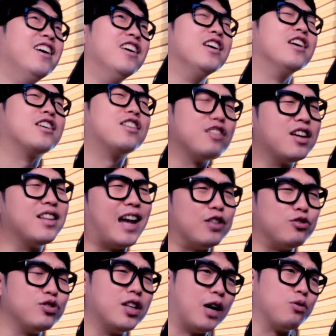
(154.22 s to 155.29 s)
그러다가
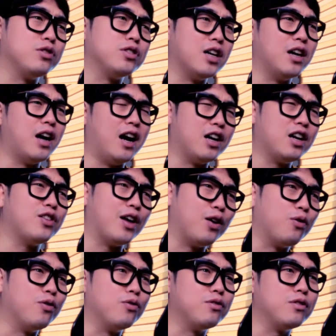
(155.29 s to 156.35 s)
나중에 나도 이제 알게
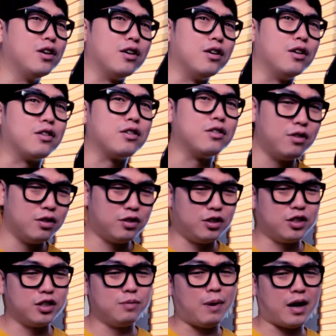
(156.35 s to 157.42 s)
된 건데 근데
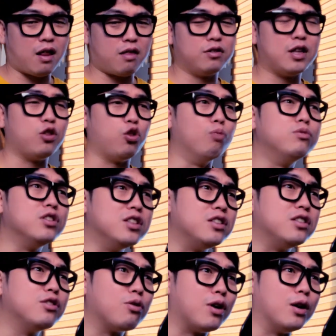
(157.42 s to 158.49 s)
지금 알았을 땐 너무
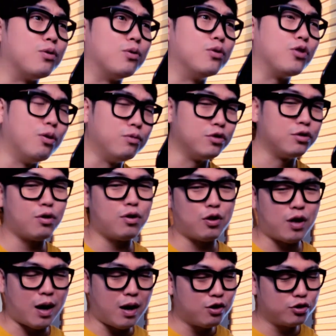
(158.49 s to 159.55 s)
늦더라고 너무 늦어서
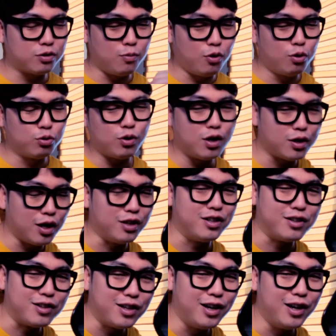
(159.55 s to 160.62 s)
나도 한 그릇씩 먹어줘야
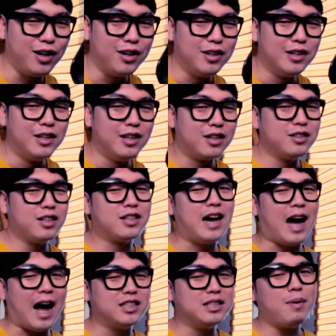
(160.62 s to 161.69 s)
되는데 근데 그
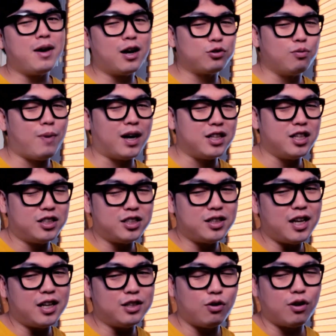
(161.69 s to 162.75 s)
아지매랑 좀 많이
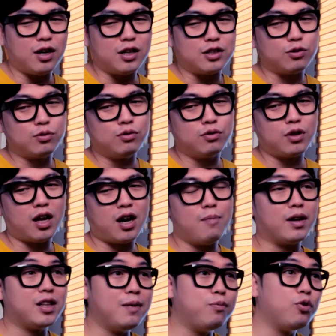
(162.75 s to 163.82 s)
친해져가지고 내가
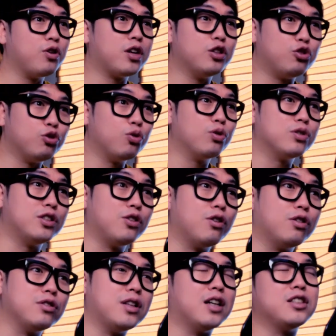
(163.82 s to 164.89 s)
막 팁도 이렇게 주고
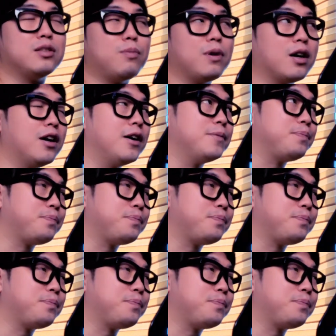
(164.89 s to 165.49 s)
그러거든 아지매가